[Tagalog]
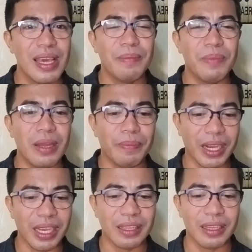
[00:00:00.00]

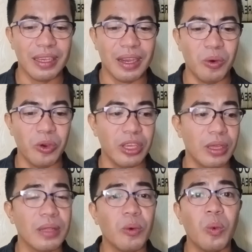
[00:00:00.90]
pinapakita niya, oy,
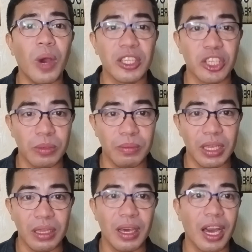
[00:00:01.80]
watch
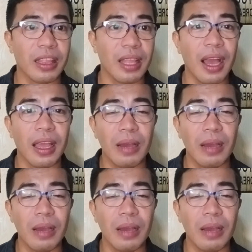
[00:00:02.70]
me at hanggang